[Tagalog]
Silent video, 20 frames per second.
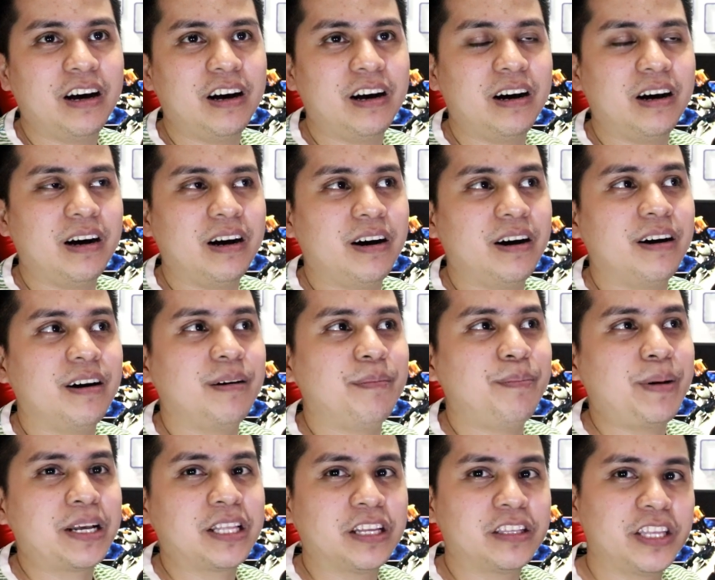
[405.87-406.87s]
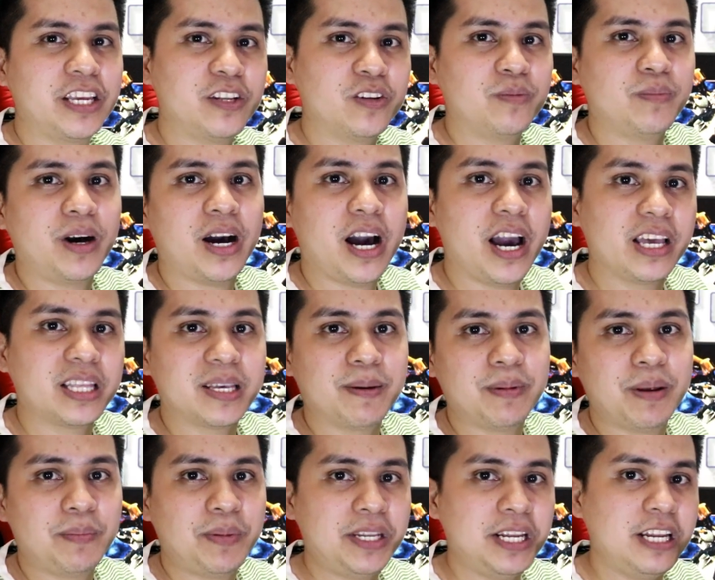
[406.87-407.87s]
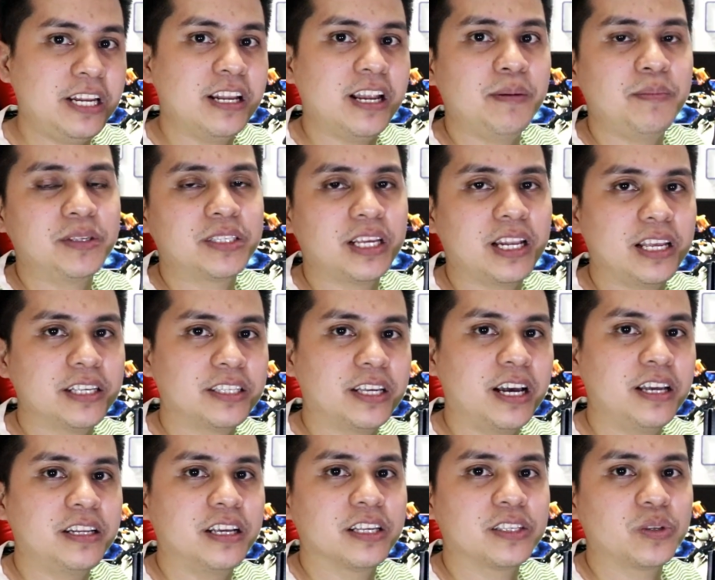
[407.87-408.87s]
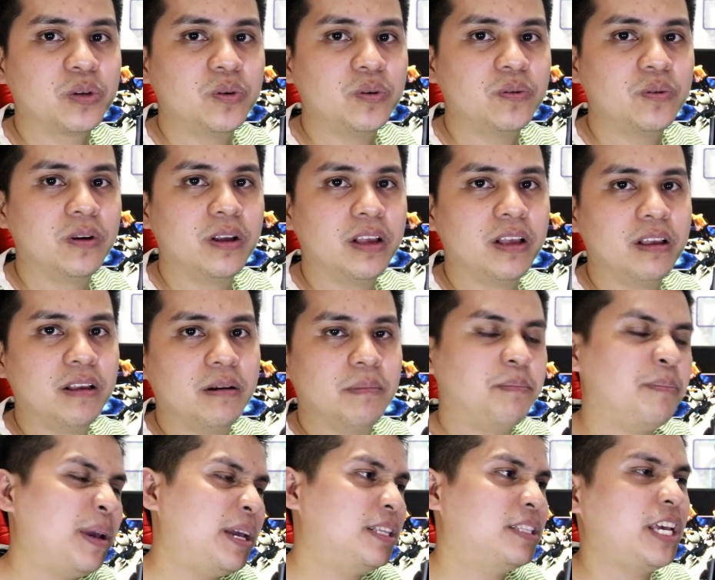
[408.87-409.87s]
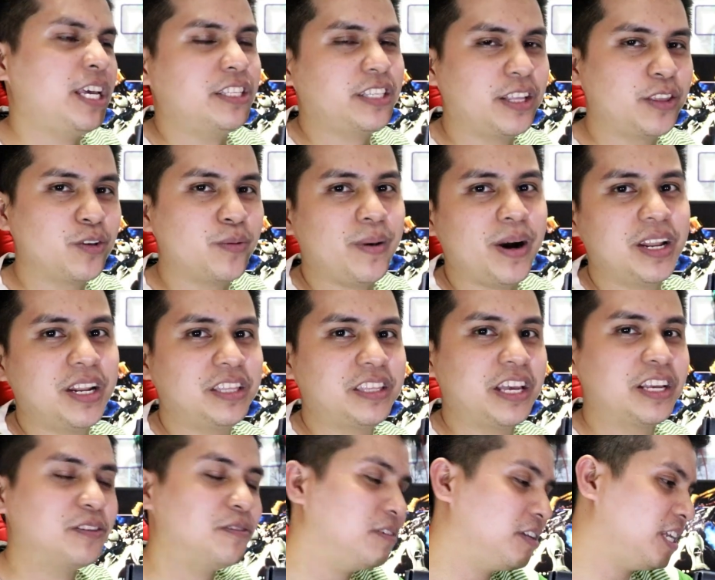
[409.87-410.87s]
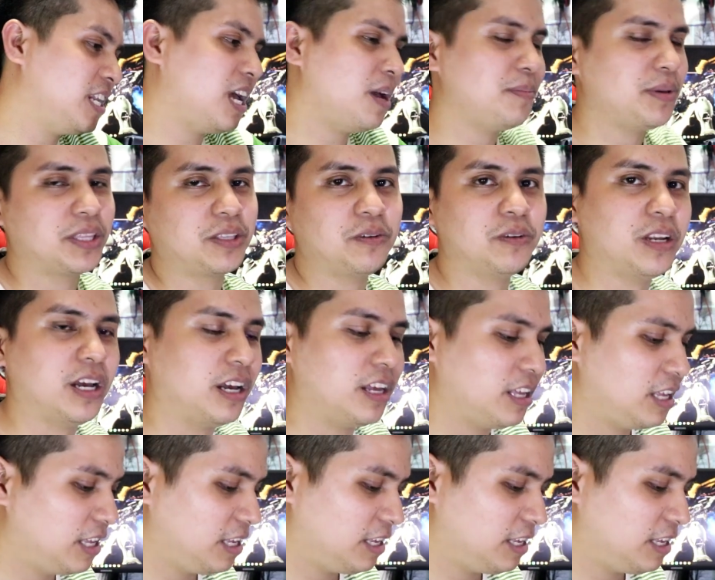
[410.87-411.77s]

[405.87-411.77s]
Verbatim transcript: uh, pagdating ng mga item na binili namin sa Lazada. So, pa isa isang dumadating, ginamit ko na.